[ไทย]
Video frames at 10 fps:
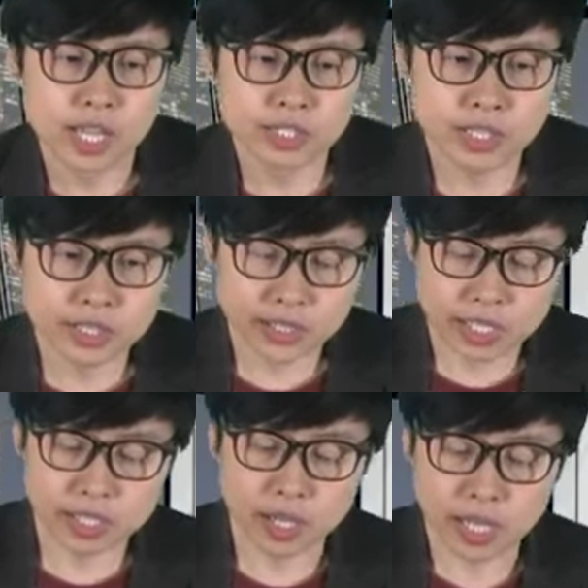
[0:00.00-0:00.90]
ที่
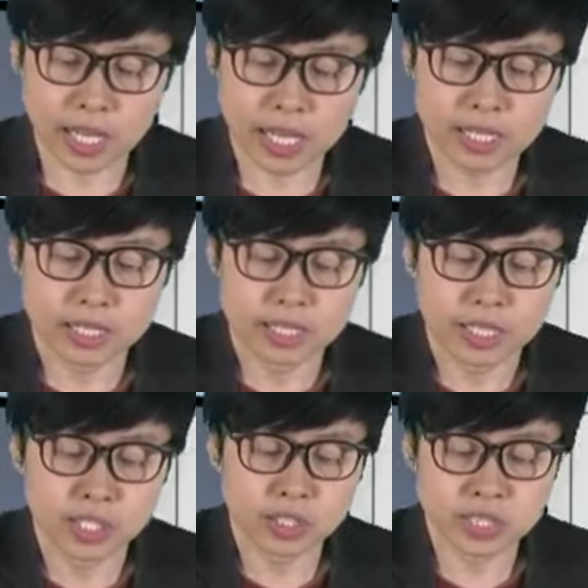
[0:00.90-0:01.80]
ACC เหรอ คะ
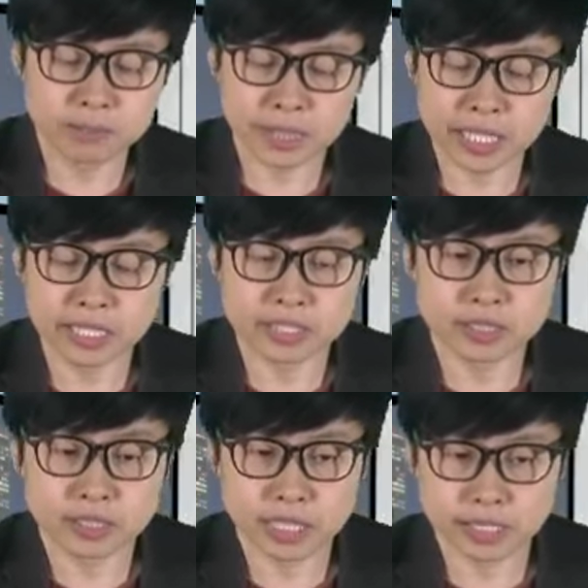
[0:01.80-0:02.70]
เดี๋ยวจิมไป
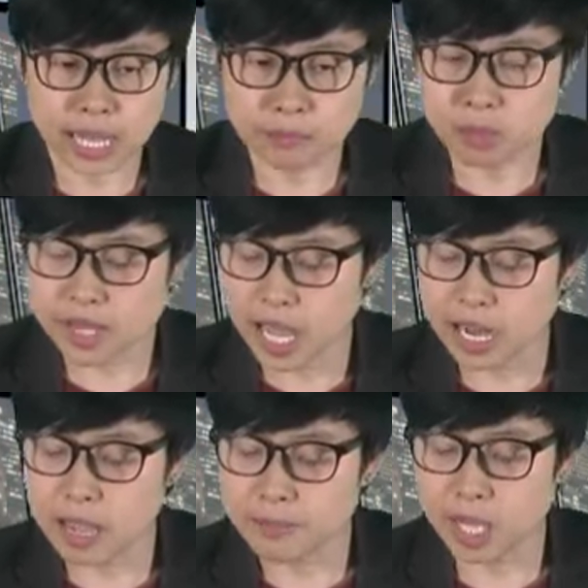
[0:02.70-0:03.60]
จัดการผู้บริ
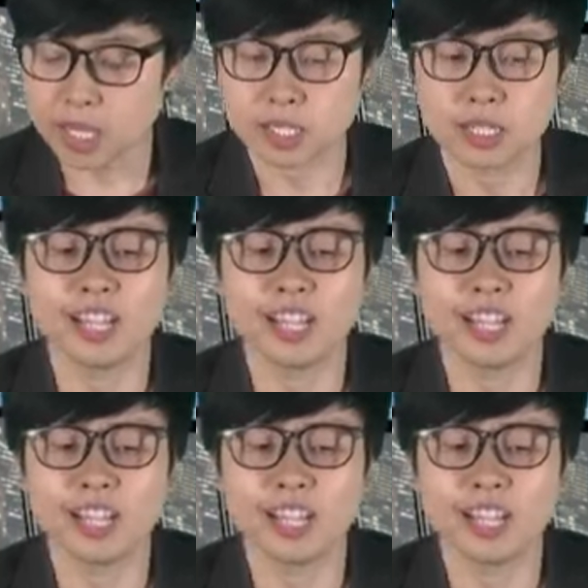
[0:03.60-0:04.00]
หารให้ไหม